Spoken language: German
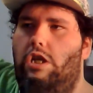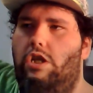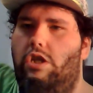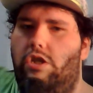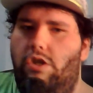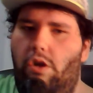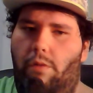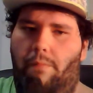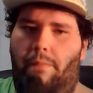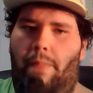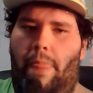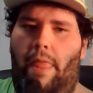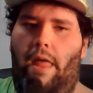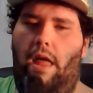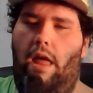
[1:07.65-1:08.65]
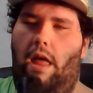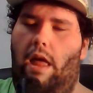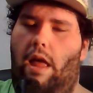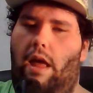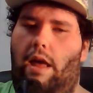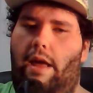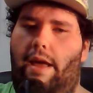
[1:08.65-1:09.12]
So,
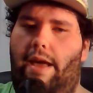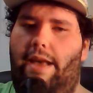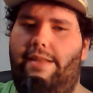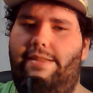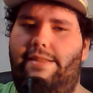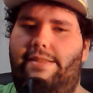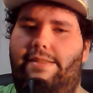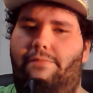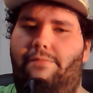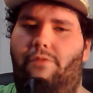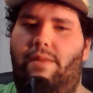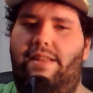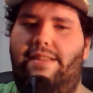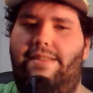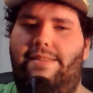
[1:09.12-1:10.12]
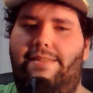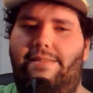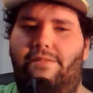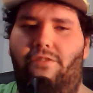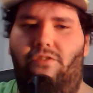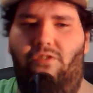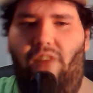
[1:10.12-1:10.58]
es ist für mich
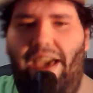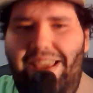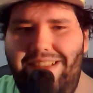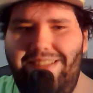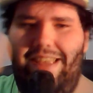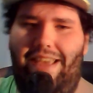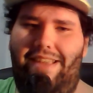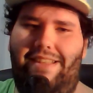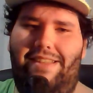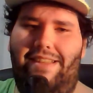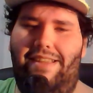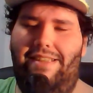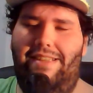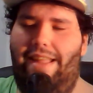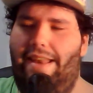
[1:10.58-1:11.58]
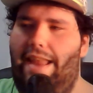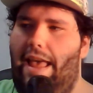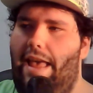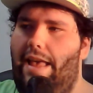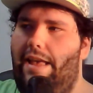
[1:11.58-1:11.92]
zweiseitig, denn